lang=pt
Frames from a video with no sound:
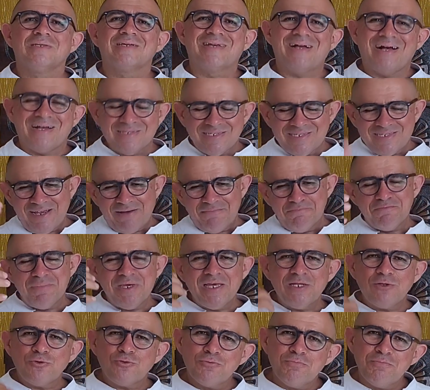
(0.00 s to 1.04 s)

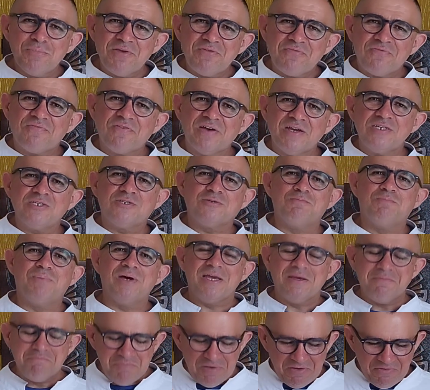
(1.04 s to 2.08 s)
Casamento me fez
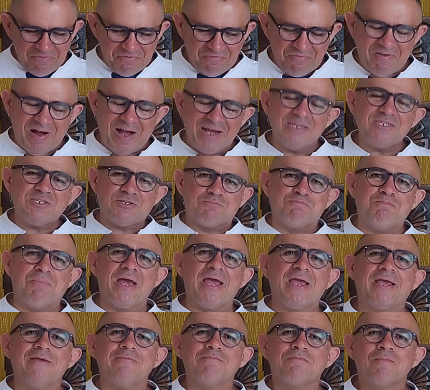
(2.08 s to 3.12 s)
bem, me faz
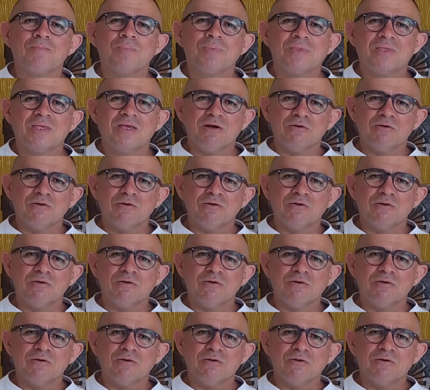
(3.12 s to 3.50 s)
bem.